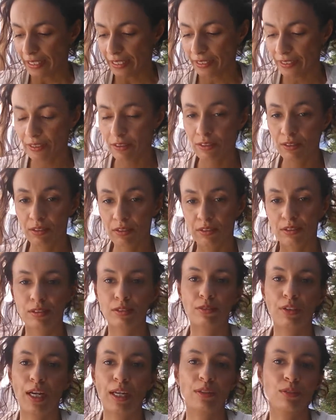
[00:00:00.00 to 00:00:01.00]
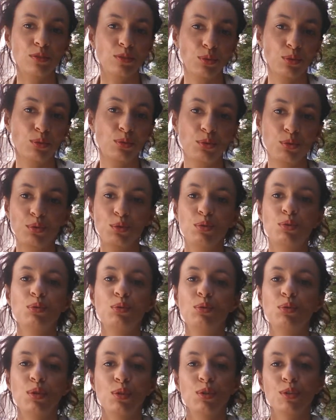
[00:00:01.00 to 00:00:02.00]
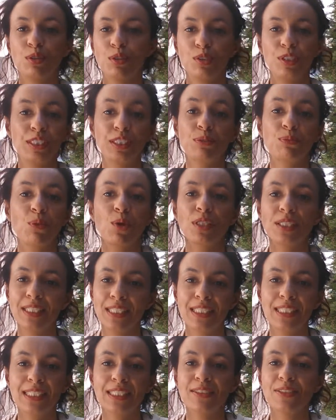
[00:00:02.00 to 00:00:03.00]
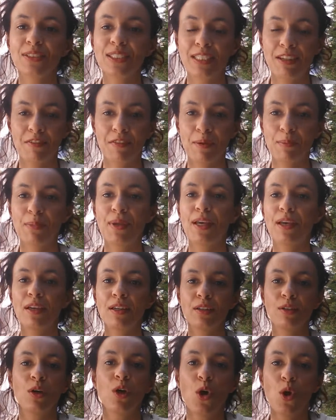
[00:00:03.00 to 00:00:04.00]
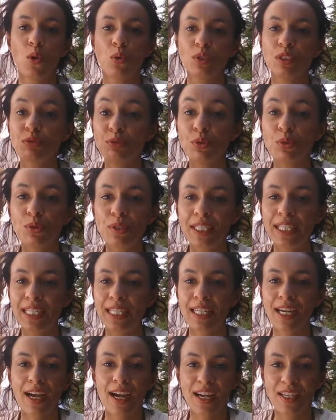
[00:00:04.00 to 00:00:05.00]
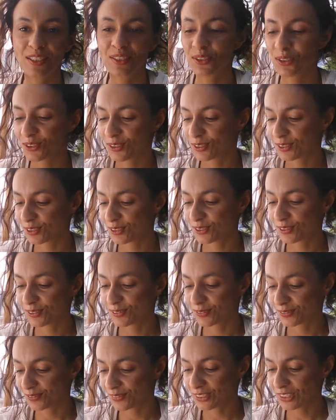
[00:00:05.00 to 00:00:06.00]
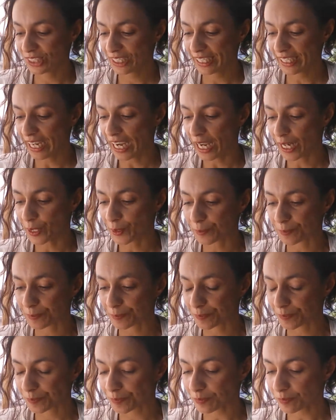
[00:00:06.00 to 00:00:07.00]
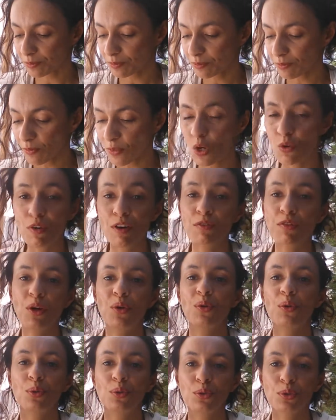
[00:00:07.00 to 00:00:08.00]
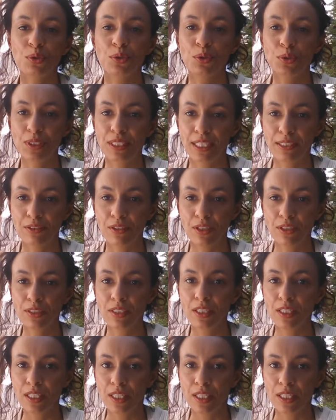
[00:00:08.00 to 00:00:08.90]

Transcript: et voilà donc du coup dites moi si ça va bien au niveau de l'éclairage général on va voir le retour ce que ça donne